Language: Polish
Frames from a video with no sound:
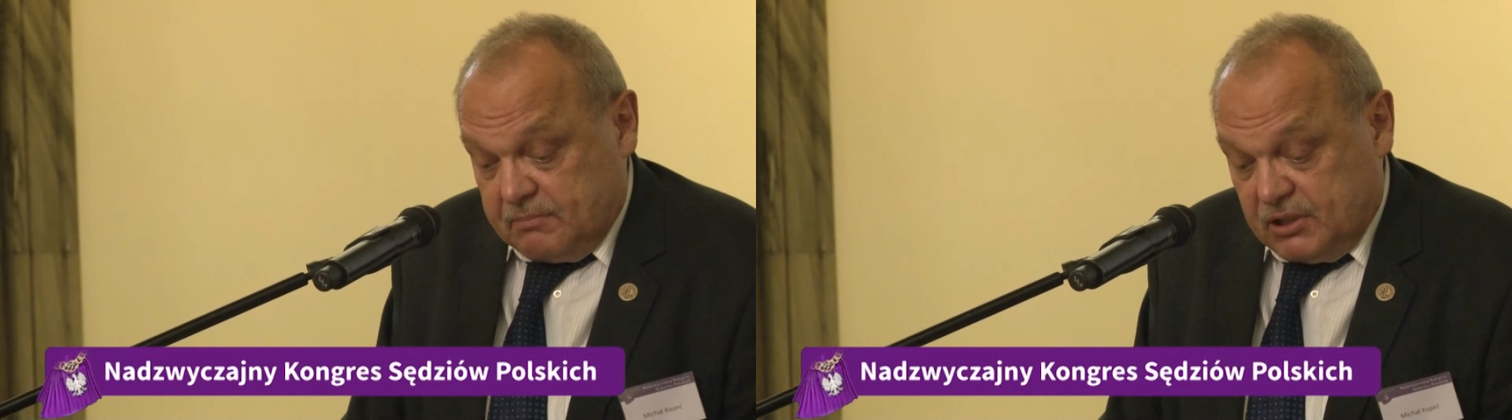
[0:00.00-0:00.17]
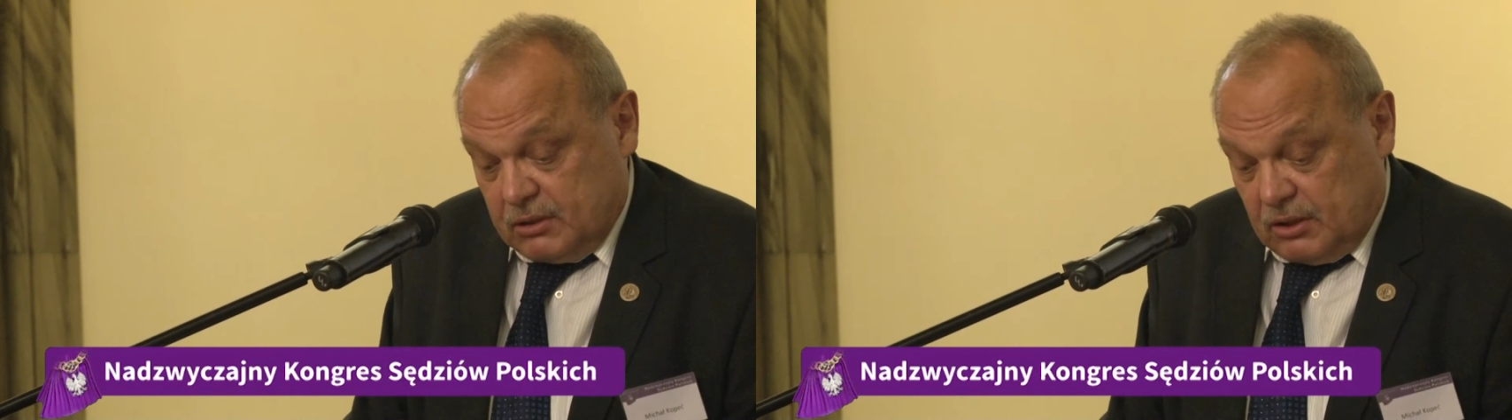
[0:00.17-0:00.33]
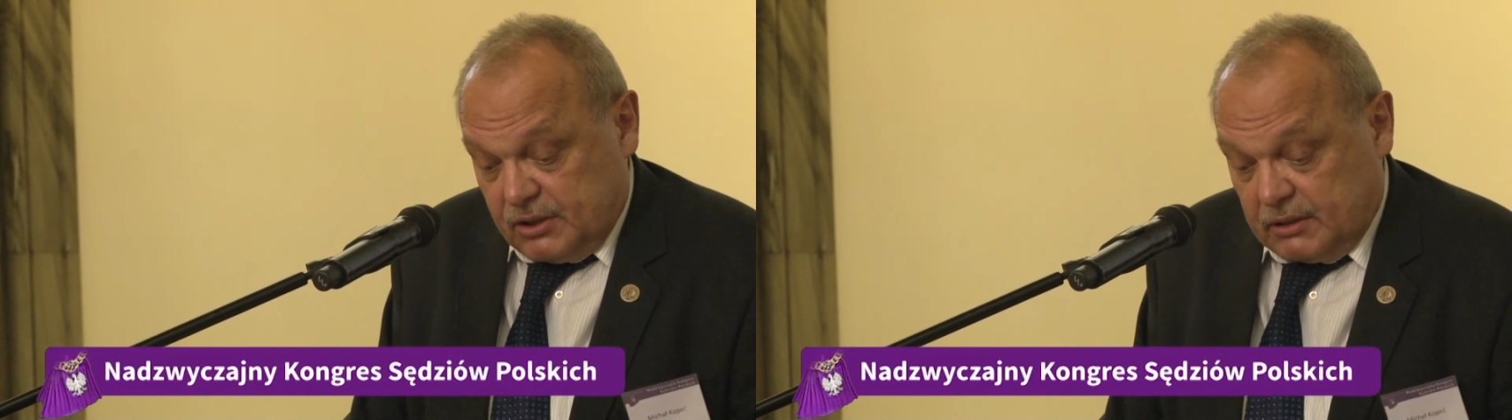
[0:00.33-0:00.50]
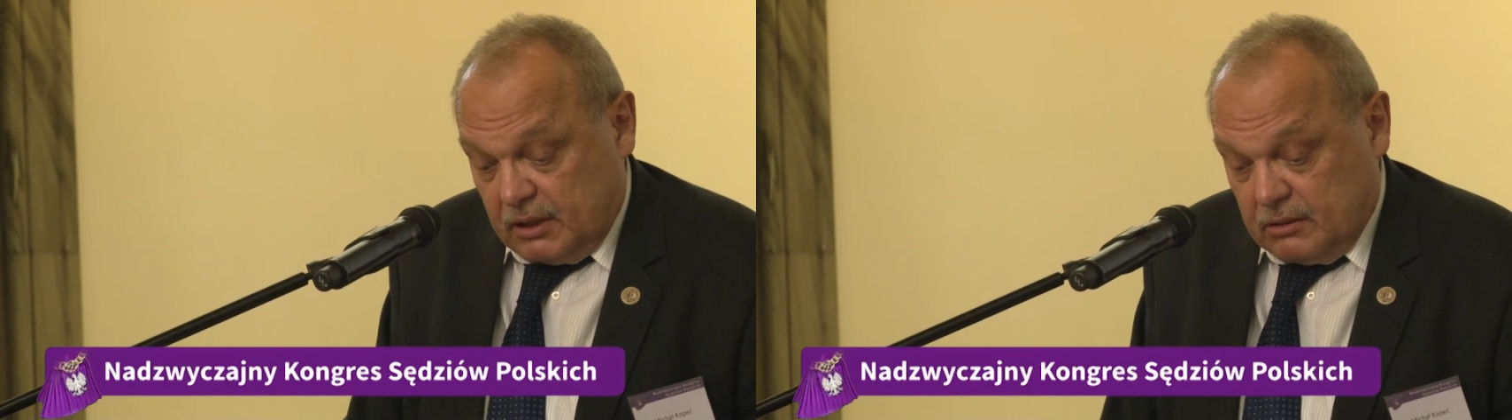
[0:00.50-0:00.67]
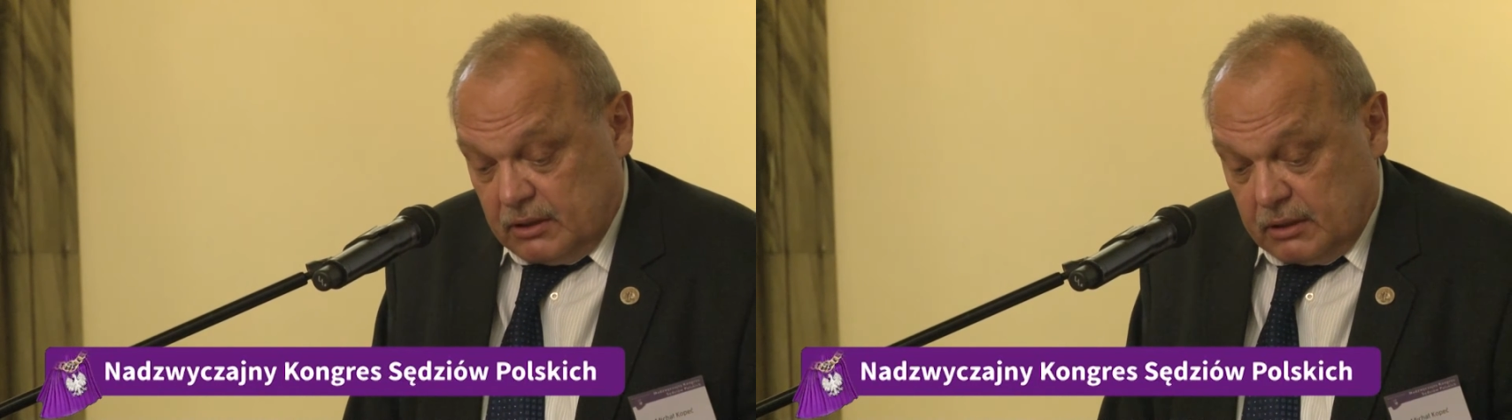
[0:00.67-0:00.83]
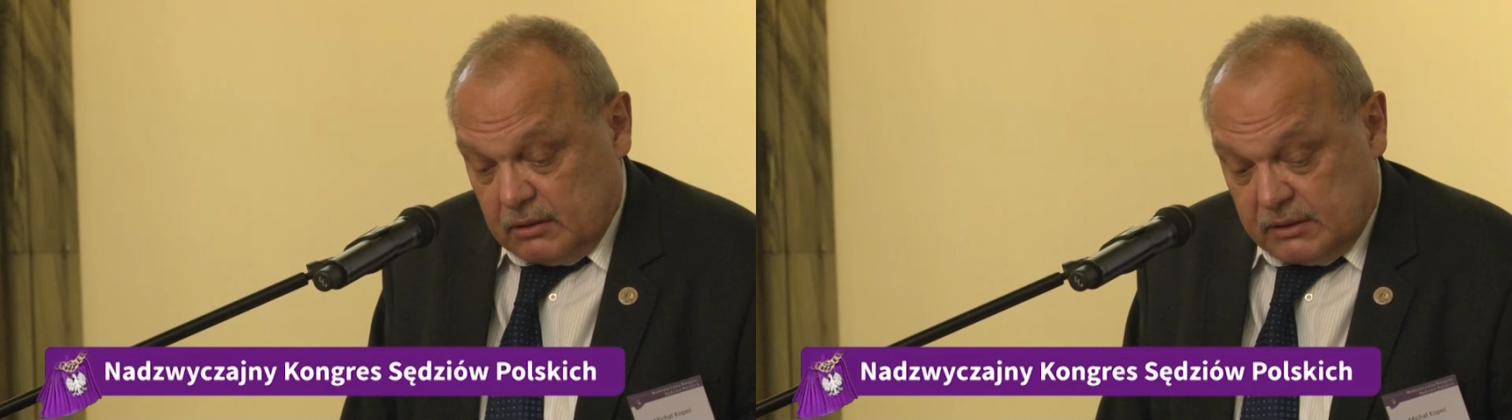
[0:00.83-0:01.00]
przytoczę
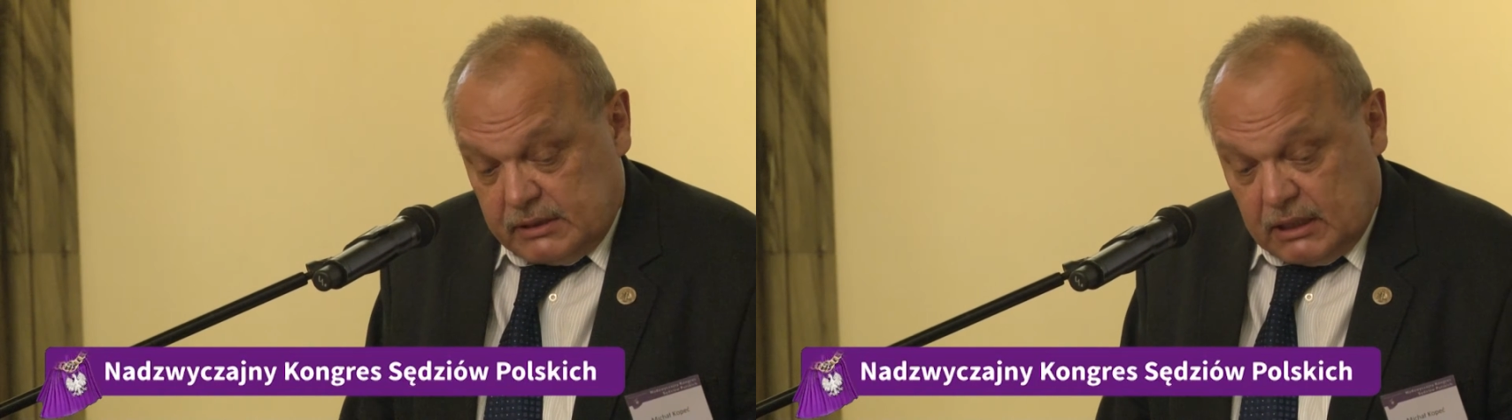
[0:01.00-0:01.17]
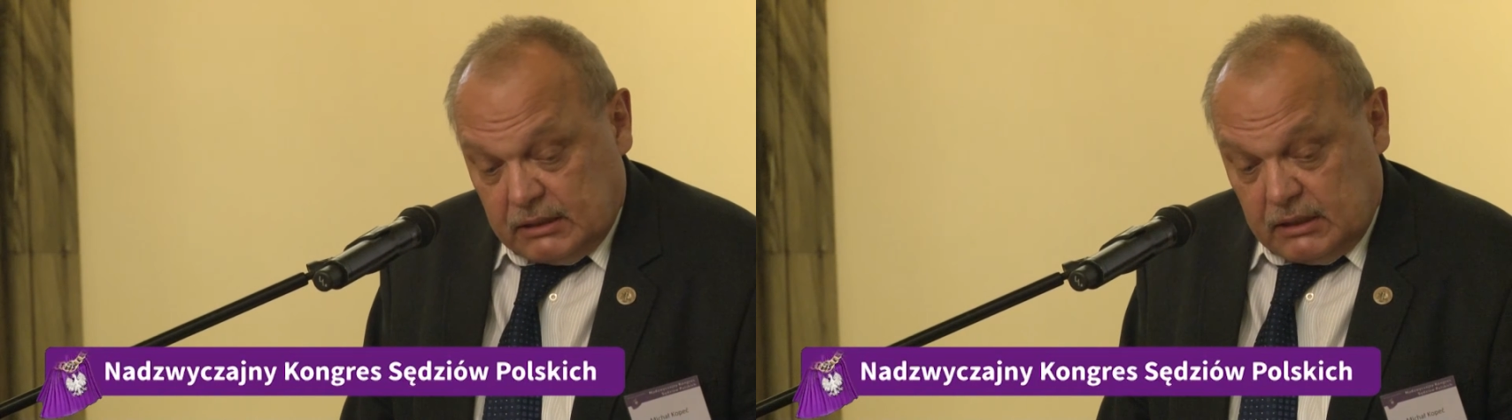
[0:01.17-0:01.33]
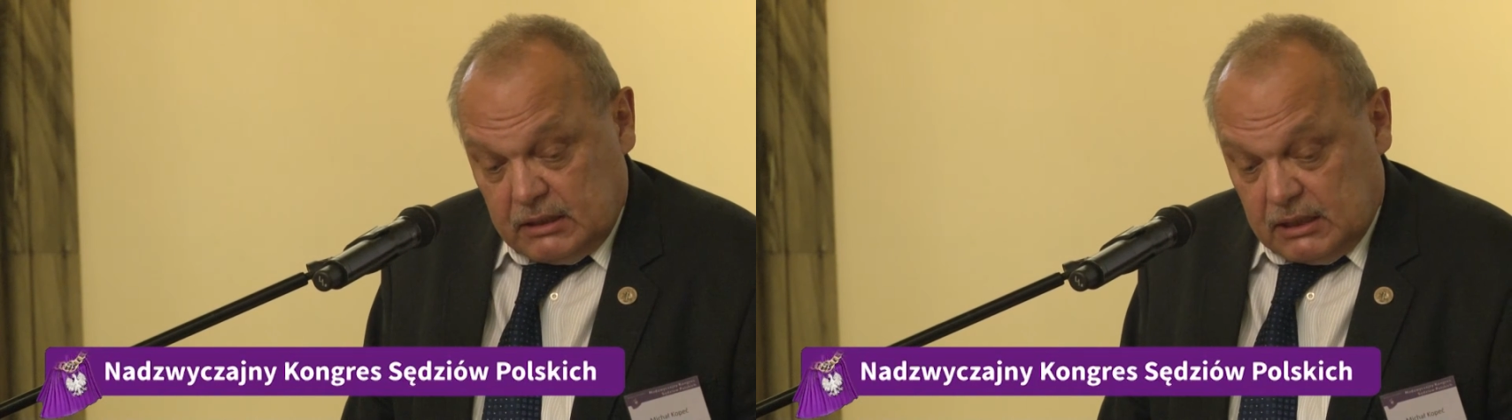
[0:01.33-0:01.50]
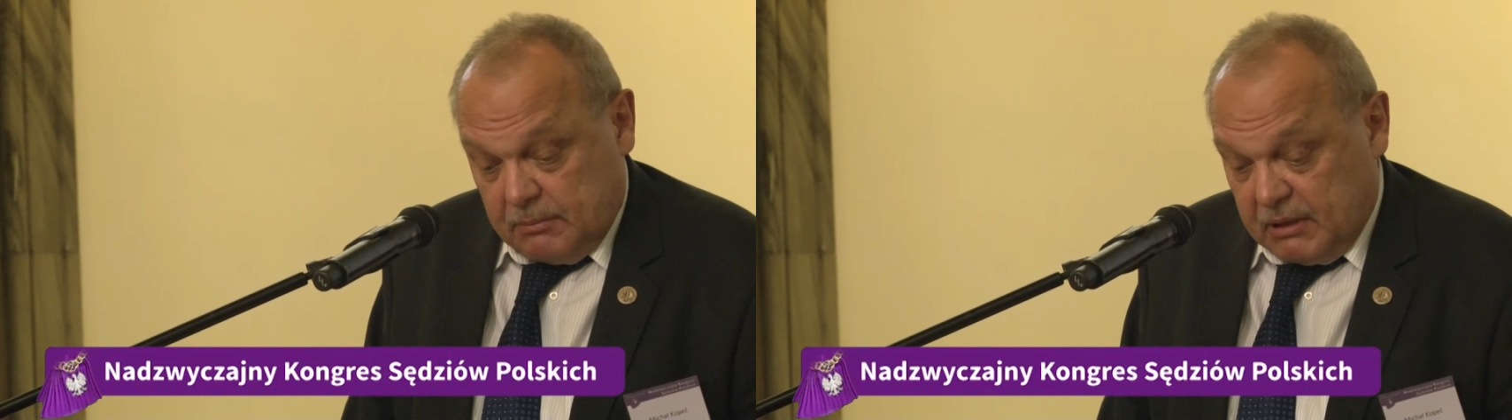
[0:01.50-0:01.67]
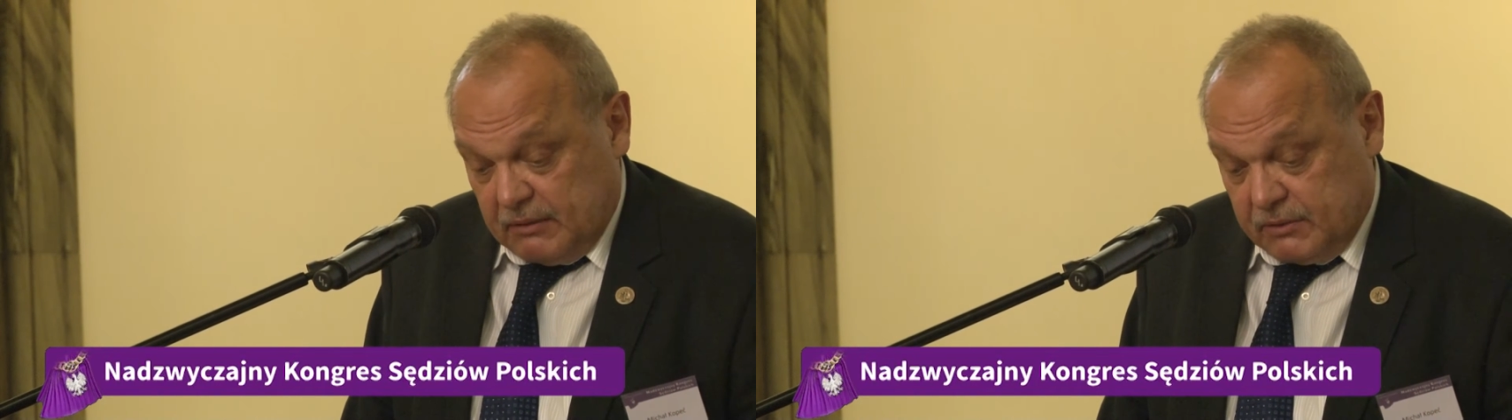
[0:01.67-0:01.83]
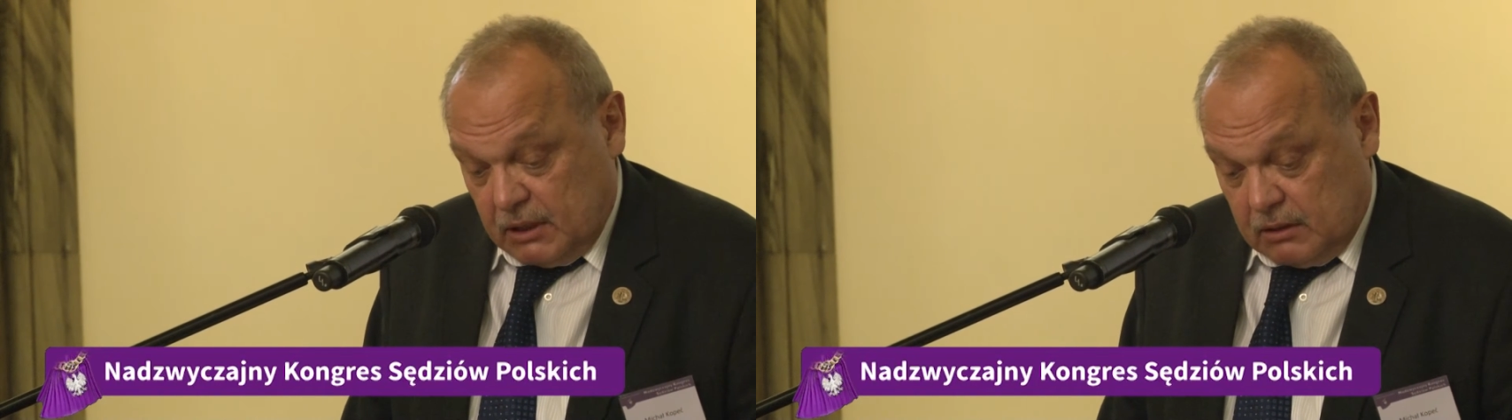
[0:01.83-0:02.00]
tylko jedno zdanie,
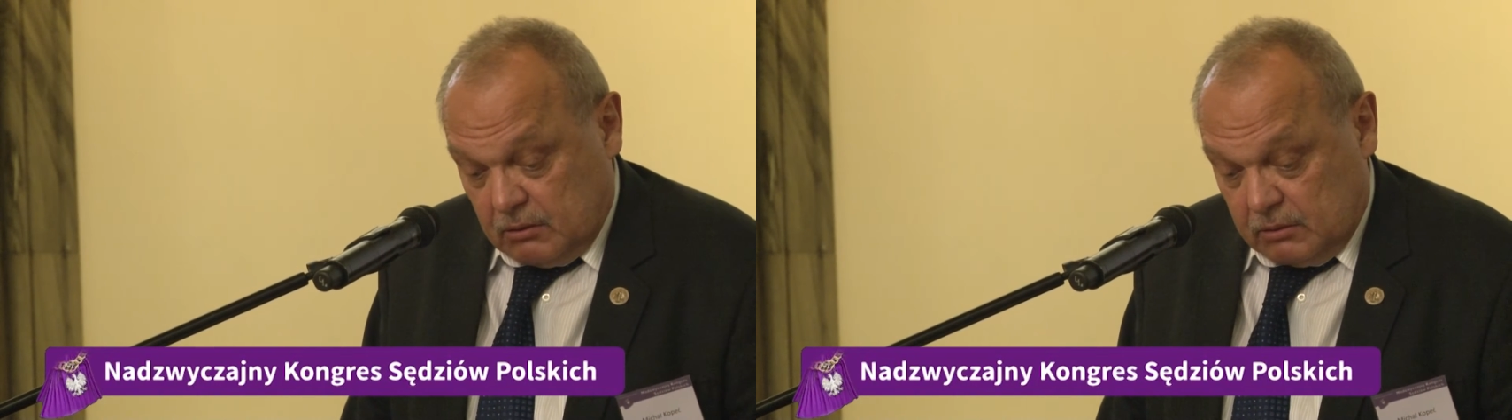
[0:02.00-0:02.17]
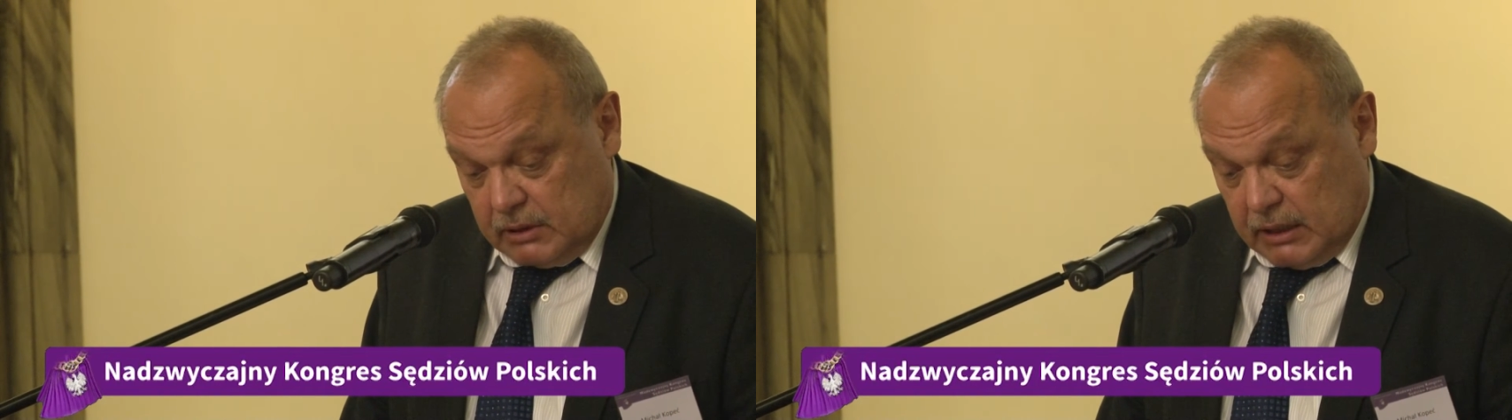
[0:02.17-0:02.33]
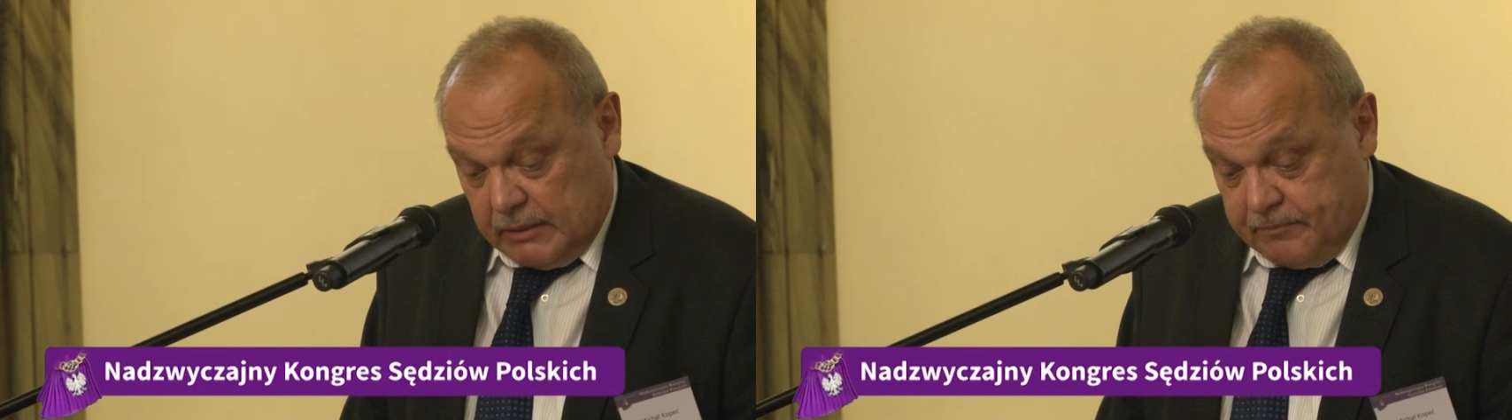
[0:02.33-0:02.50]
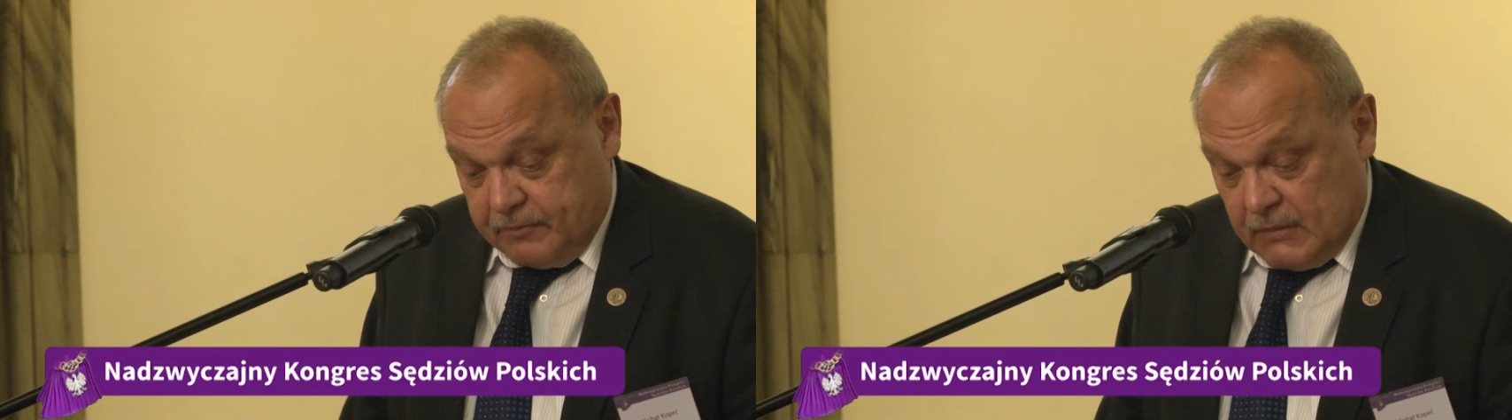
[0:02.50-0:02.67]
naprawdę krótkie,